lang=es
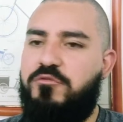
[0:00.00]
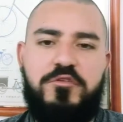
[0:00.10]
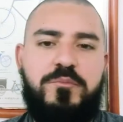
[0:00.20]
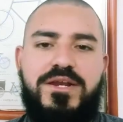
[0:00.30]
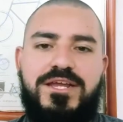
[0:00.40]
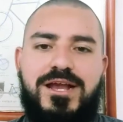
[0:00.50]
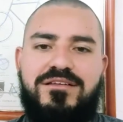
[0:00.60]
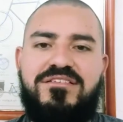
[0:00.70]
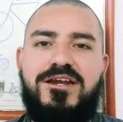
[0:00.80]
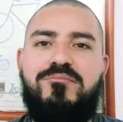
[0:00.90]
no es para que
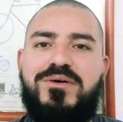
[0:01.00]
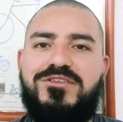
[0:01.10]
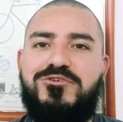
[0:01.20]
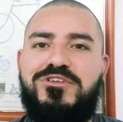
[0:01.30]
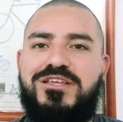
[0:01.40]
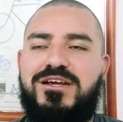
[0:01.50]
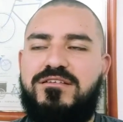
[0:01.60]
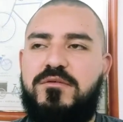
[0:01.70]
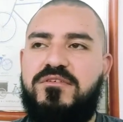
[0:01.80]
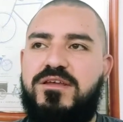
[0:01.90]
hagas trampa, ¿no? Y
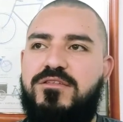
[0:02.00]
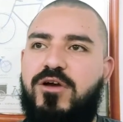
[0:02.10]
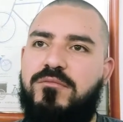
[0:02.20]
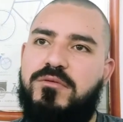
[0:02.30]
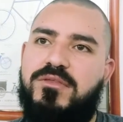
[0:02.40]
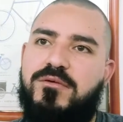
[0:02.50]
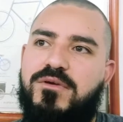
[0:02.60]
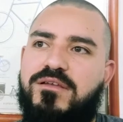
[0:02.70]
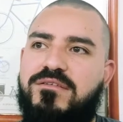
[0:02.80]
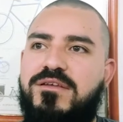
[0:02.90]
digas, ¿sabes qué? Toda mi vida
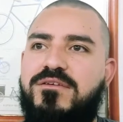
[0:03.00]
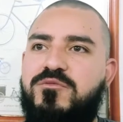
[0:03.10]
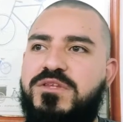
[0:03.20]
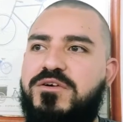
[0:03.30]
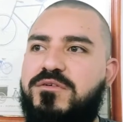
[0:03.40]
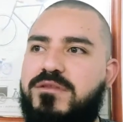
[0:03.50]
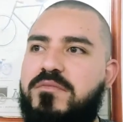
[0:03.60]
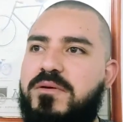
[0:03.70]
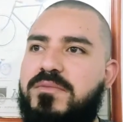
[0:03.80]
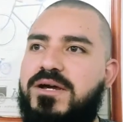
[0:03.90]
voy a ser un hijo de
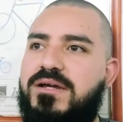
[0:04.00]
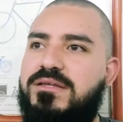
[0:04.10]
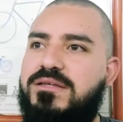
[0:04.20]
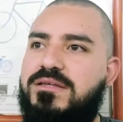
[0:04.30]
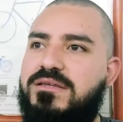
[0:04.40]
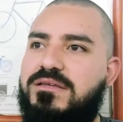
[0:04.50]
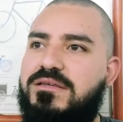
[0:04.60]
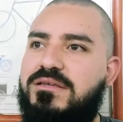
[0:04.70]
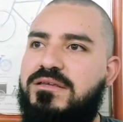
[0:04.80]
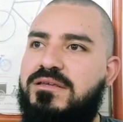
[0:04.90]
mi mamá
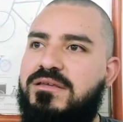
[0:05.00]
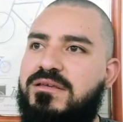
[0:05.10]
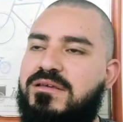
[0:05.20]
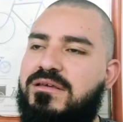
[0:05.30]
y